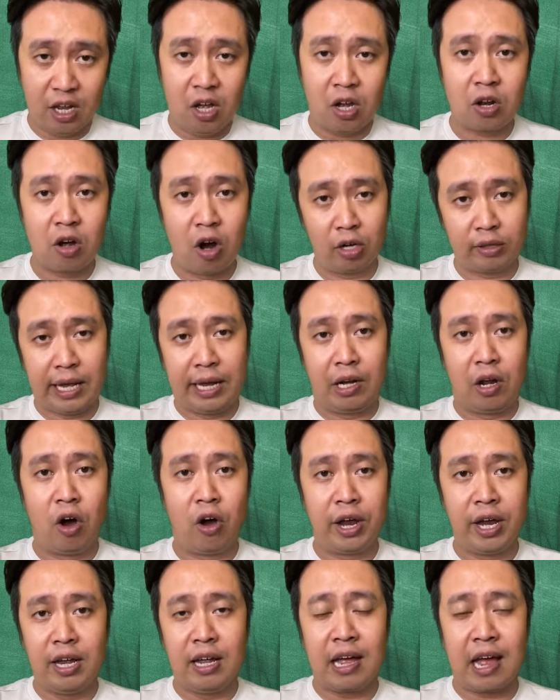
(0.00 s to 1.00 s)
Có thể
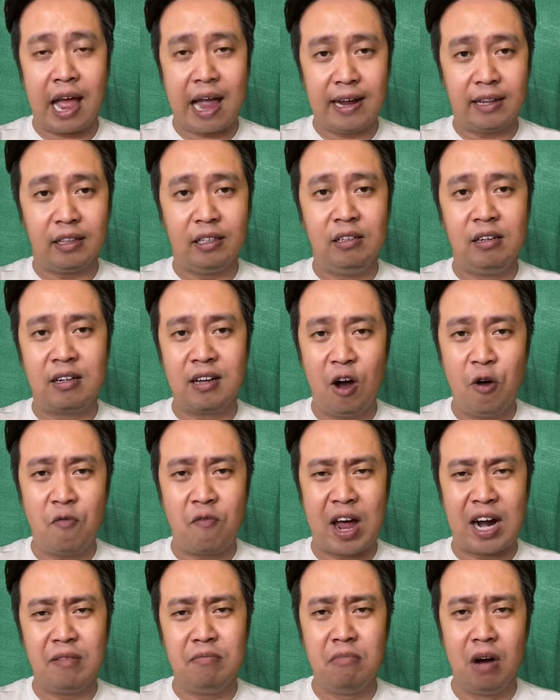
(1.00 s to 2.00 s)
nói, ngay từ câu
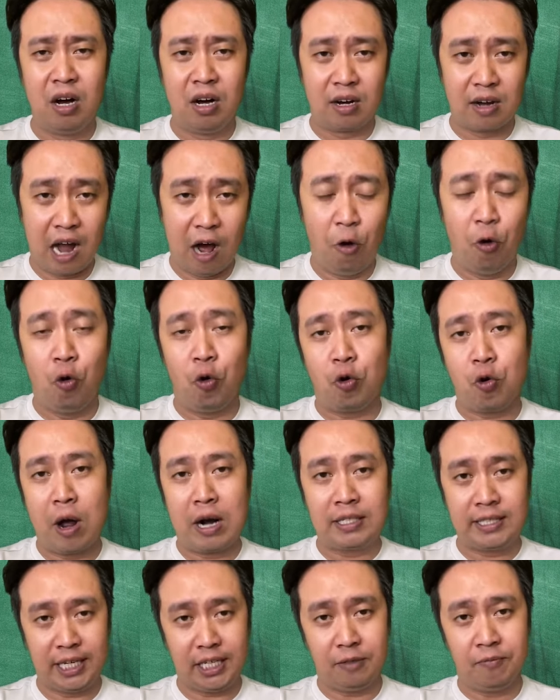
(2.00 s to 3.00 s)
văn mở đầu đoạn
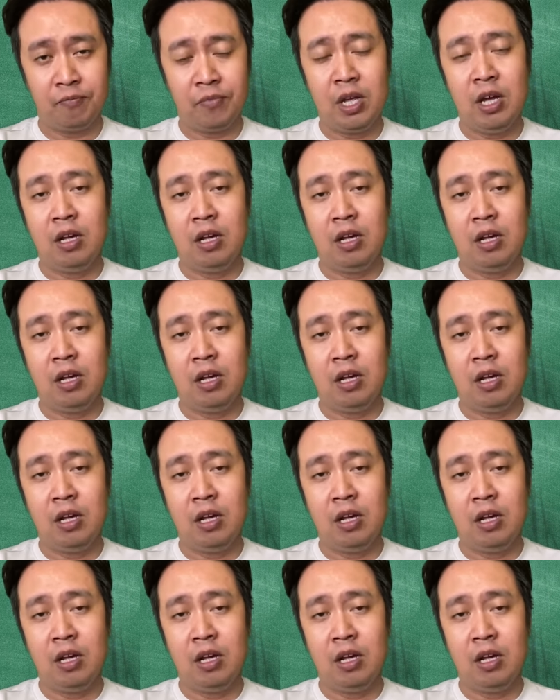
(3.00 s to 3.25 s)
trích